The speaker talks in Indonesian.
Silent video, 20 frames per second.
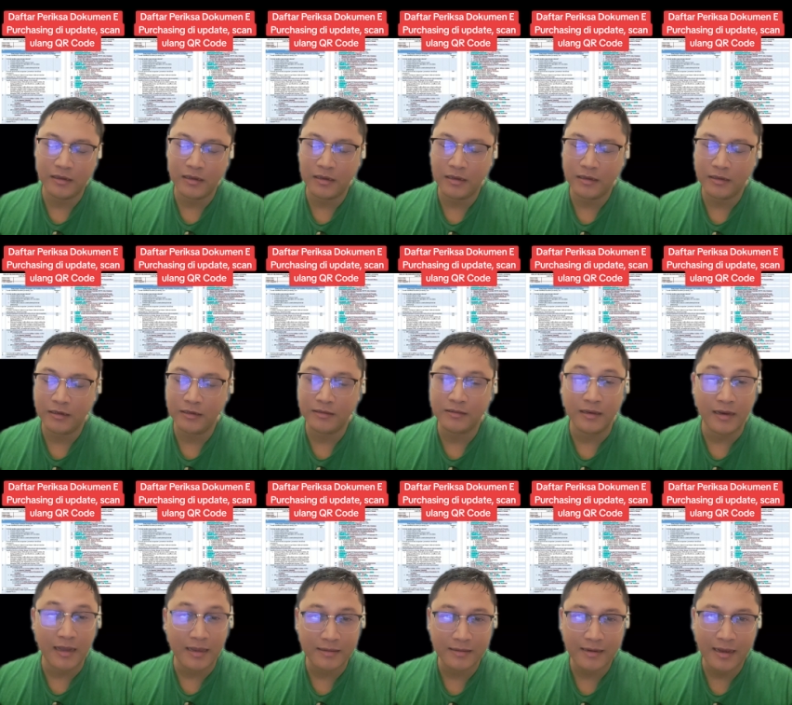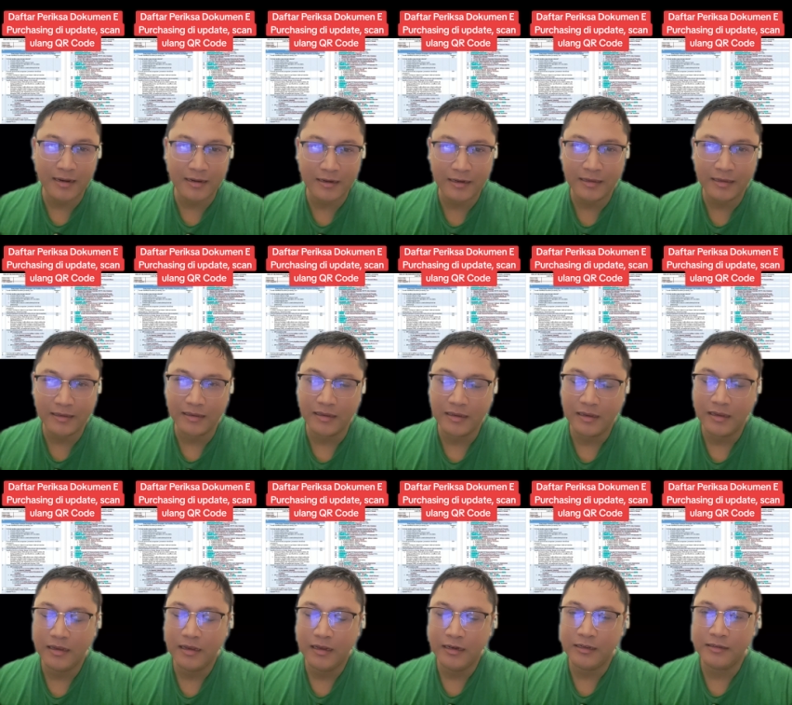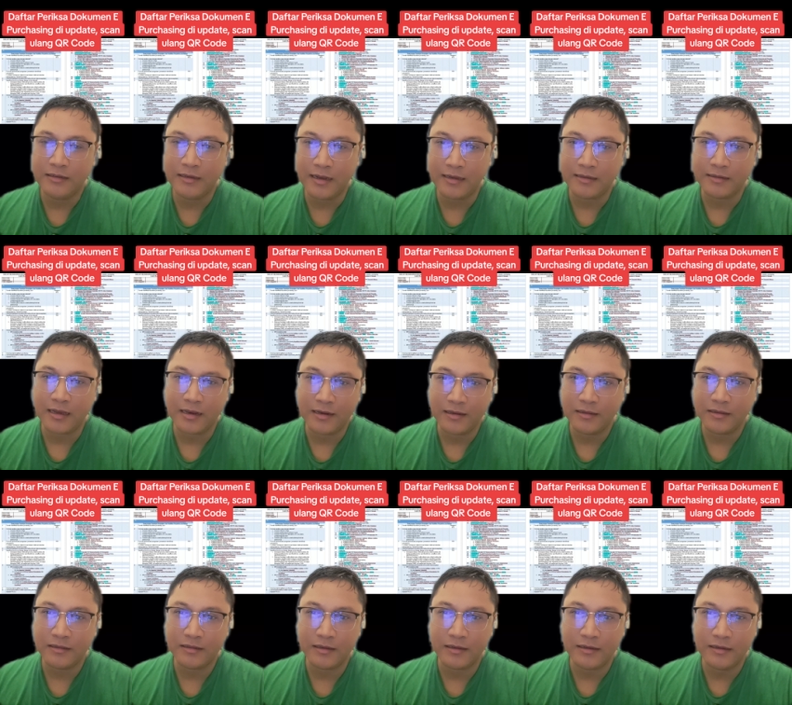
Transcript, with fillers: uh, dijelaskan di, dijelaskan